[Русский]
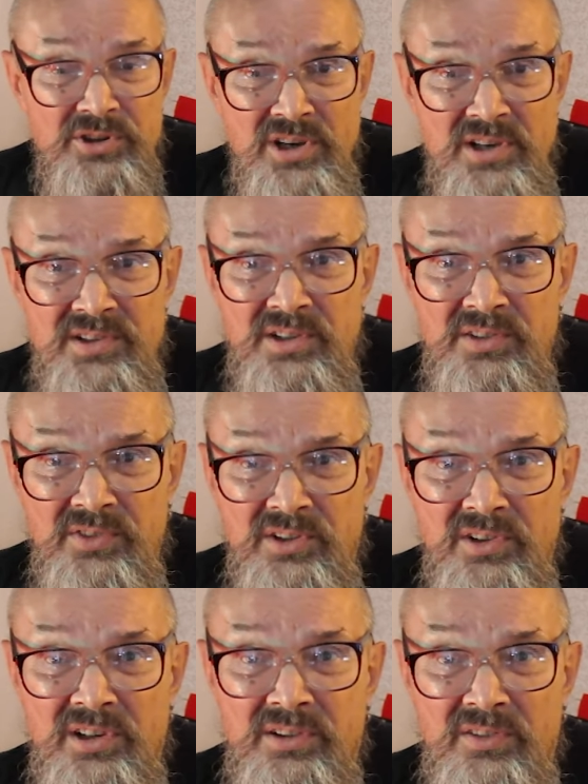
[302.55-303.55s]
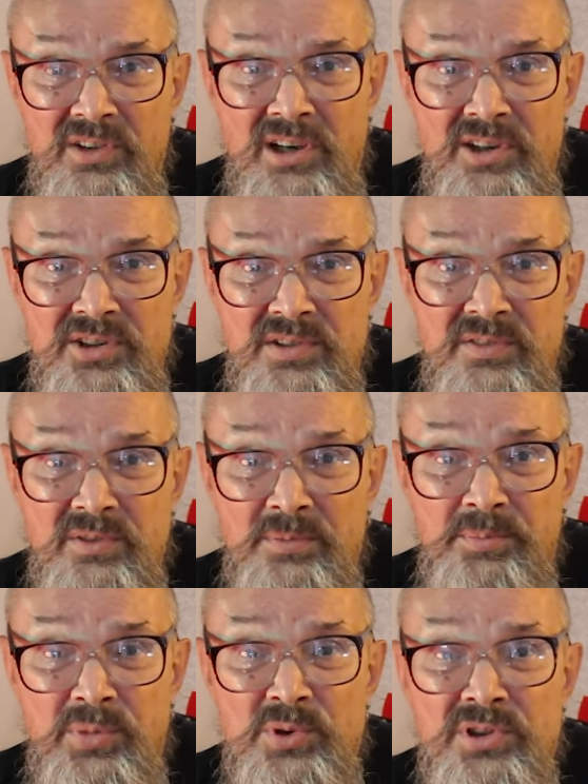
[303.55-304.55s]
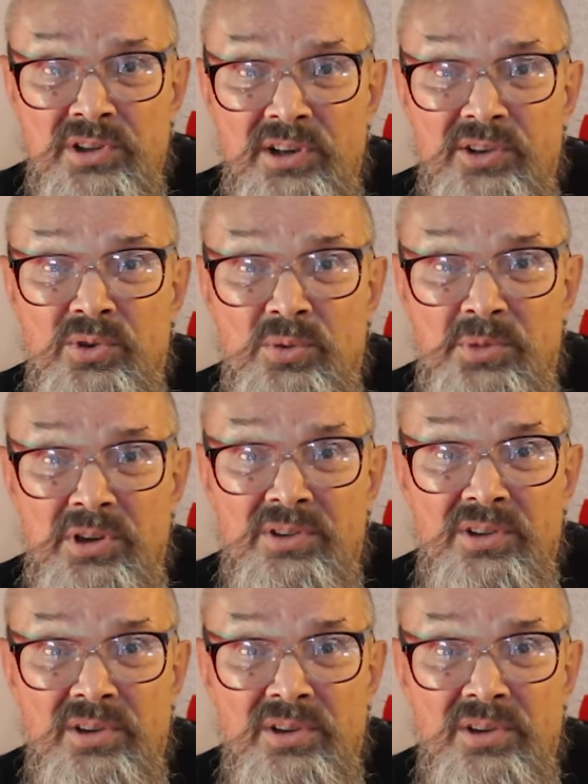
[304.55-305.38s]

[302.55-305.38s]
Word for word: часть этого невероятного количества просто играть не умеет,